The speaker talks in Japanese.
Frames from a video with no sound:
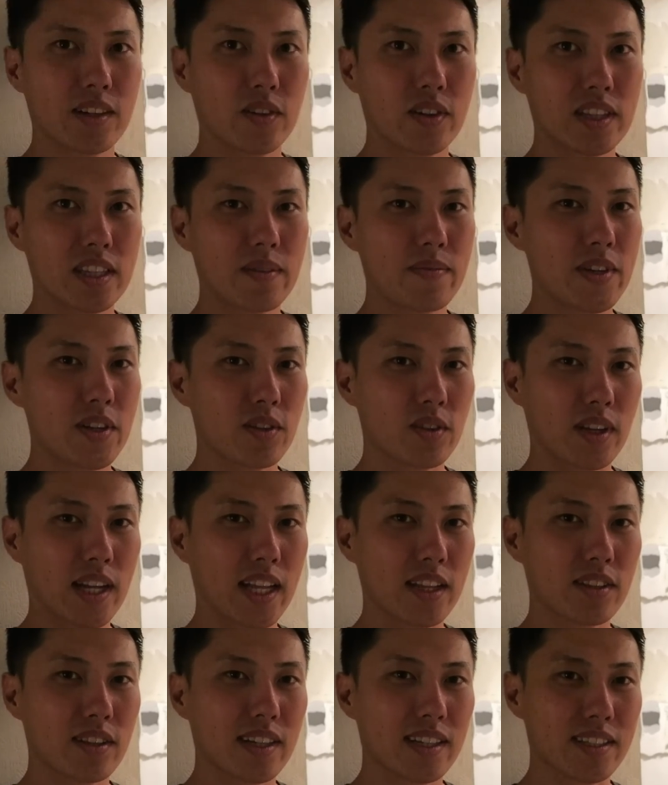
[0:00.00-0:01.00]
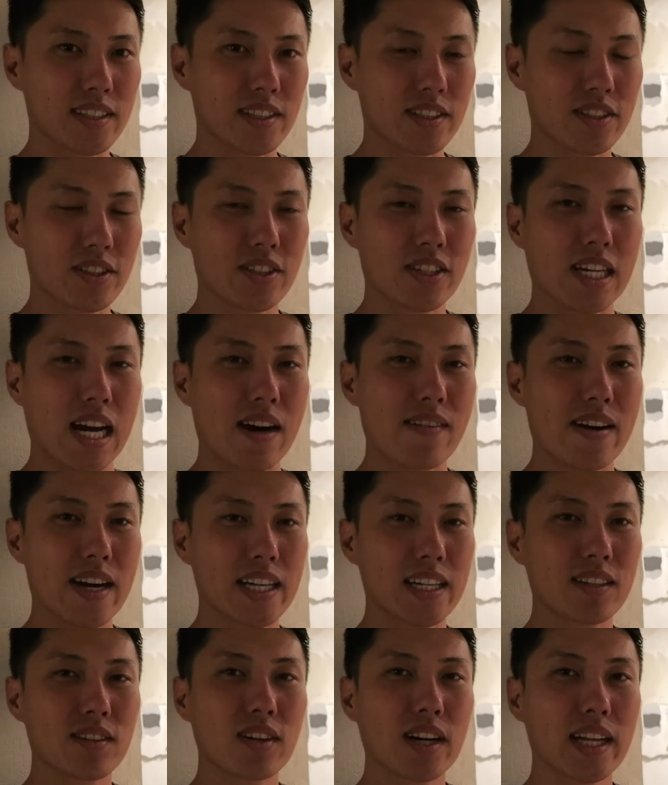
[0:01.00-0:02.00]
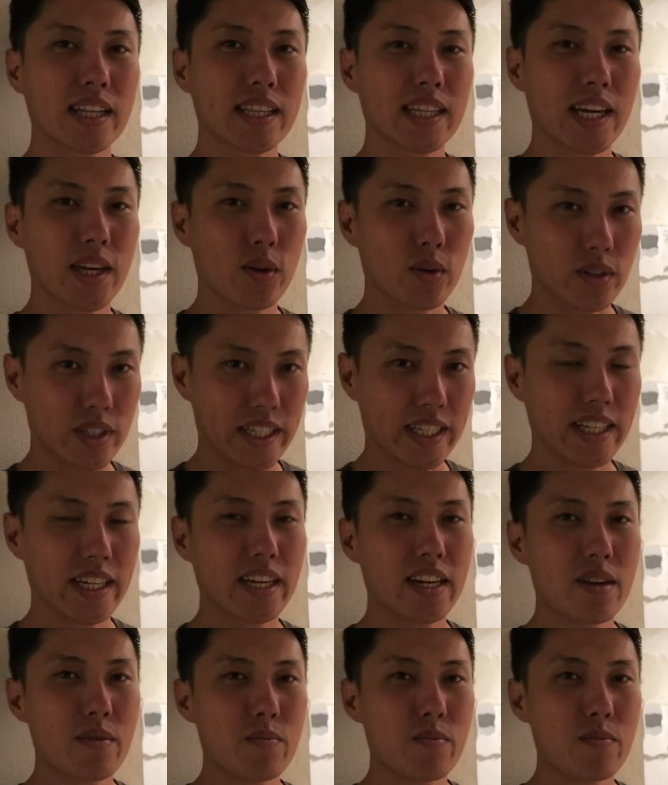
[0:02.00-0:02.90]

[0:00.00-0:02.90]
こうやって見るとなんとなく空間は広がったように